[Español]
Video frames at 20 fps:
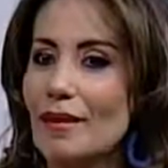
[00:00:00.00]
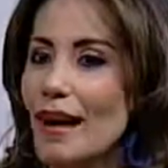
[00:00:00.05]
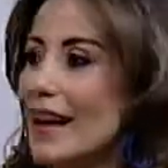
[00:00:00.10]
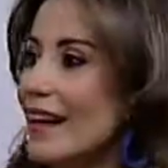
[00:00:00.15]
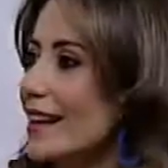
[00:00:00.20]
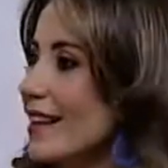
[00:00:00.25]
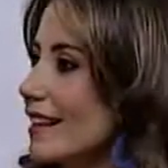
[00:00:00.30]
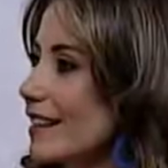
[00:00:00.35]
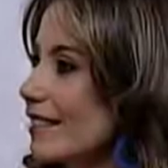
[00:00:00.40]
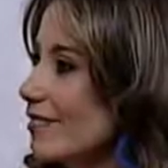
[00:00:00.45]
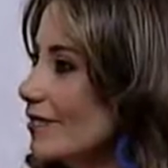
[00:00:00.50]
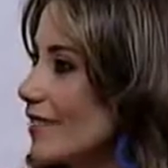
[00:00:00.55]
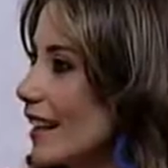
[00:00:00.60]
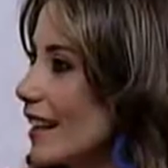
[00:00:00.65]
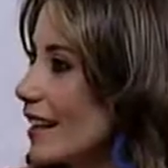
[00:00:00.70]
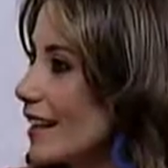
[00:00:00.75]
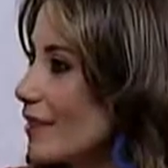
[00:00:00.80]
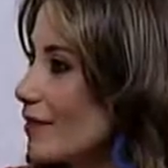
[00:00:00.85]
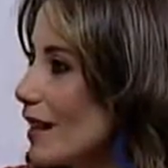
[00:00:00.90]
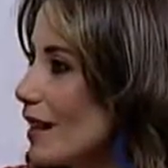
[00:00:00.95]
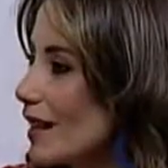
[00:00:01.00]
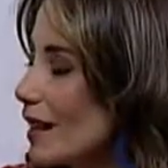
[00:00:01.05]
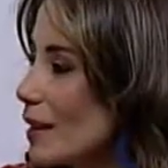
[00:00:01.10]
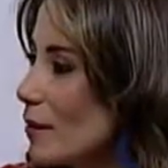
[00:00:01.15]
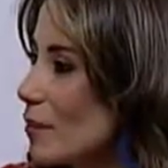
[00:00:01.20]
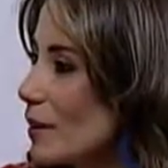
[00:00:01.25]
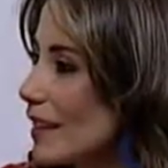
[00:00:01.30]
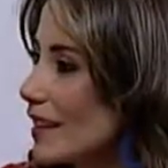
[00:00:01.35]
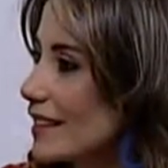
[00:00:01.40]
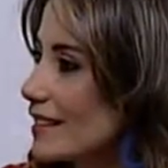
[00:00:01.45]
vale, vale, vale la
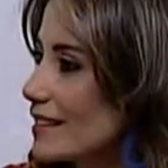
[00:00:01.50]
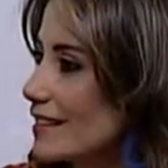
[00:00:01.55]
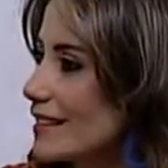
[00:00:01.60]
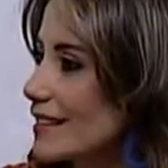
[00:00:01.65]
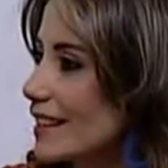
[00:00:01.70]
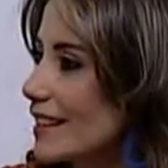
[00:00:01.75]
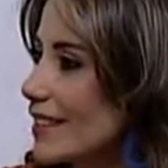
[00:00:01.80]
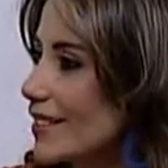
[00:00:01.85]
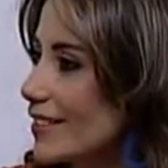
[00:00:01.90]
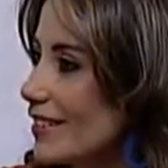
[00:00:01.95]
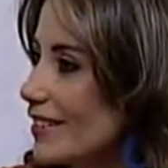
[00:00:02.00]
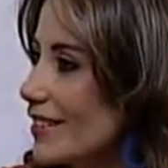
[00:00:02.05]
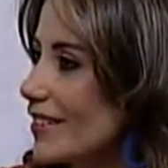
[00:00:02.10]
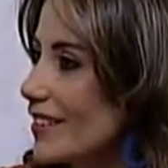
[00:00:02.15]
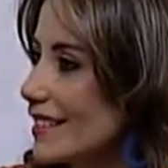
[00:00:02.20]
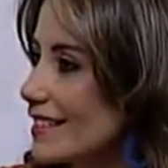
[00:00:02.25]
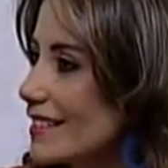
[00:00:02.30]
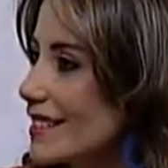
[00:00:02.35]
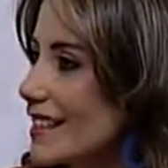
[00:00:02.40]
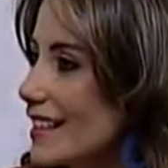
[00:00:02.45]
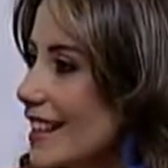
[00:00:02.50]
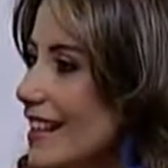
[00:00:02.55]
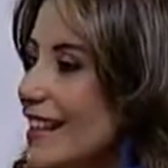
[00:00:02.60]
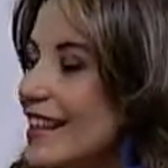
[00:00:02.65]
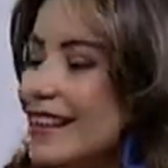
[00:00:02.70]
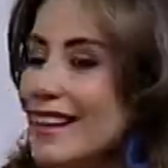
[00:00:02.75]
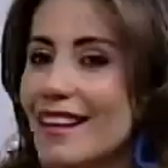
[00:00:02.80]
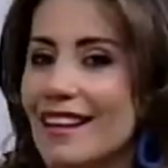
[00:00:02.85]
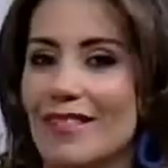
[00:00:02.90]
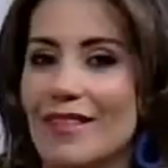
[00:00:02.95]
pena. Así es que yo creo que sí,
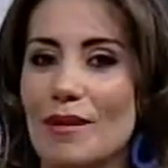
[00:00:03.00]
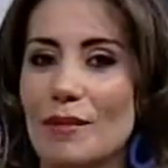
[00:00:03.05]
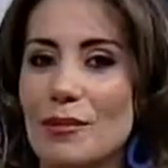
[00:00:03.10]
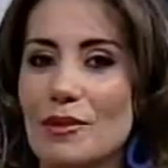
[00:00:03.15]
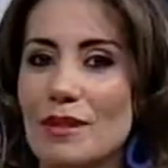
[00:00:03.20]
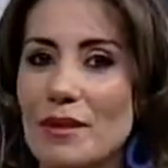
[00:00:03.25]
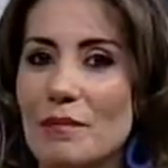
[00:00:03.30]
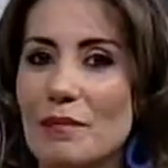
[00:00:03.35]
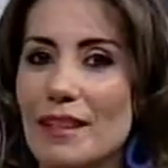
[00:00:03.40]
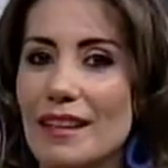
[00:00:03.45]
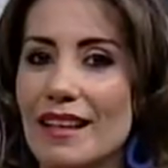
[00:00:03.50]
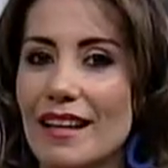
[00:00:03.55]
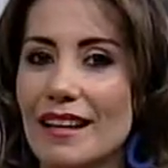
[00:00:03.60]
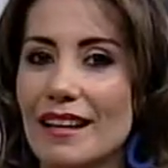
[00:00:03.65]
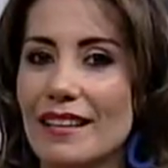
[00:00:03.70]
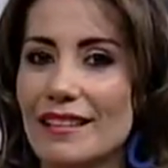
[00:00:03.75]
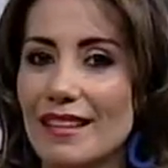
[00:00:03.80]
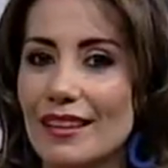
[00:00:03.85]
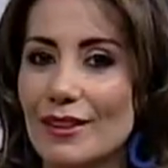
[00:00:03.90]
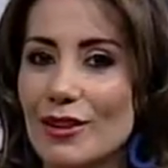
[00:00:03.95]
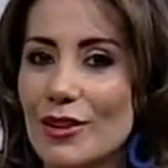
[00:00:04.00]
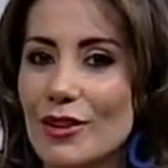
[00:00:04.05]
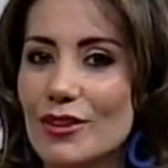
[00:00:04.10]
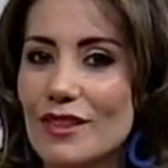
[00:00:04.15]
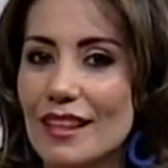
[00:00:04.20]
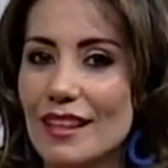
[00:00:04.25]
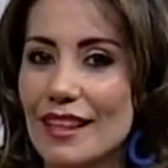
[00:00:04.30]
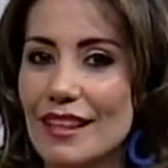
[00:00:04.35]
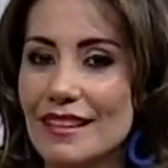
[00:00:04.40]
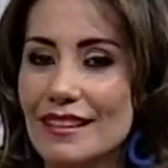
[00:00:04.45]
eh, vamos a invitarles a todos
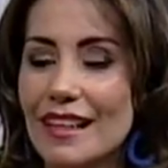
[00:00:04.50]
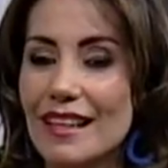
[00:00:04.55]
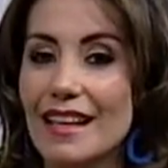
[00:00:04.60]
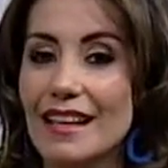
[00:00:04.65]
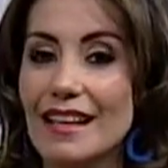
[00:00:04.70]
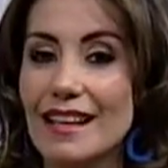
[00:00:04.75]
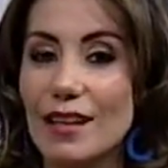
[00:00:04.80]
a que accedan.